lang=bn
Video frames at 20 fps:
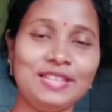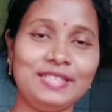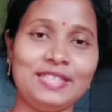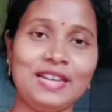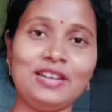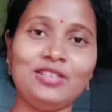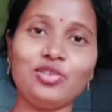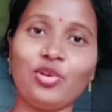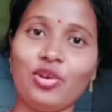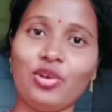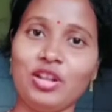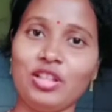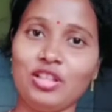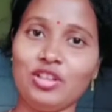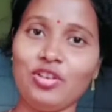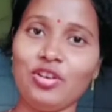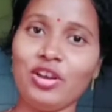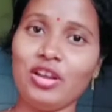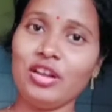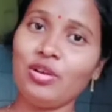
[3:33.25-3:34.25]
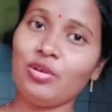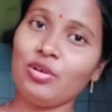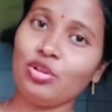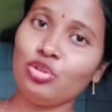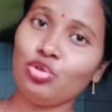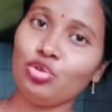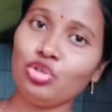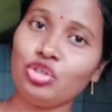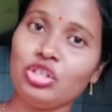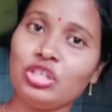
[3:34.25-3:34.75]
চান করাতে হয় না ওরা
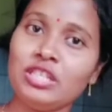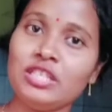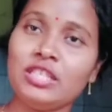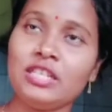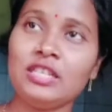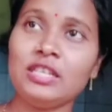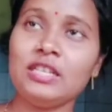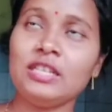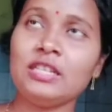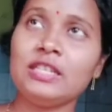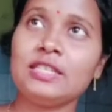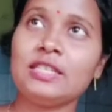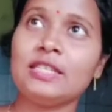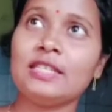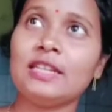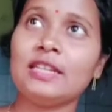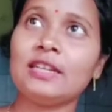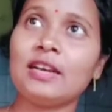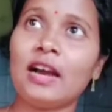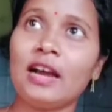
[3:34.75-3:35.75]
দুজন নিজেরাই নিজেদের